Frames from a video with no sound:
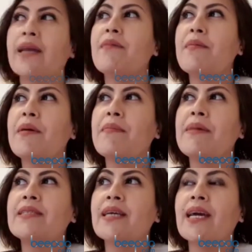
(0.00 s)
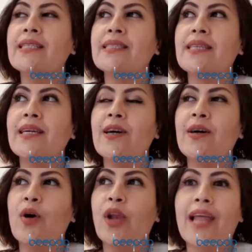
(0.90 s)
karena memang basicnya kan saya
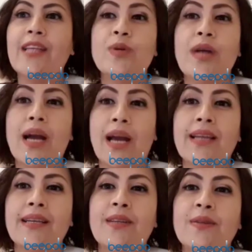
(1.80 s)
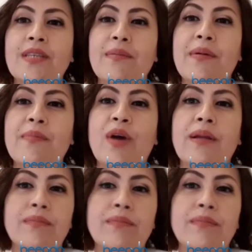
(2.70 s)
online juga kan gitu jadi memang bukan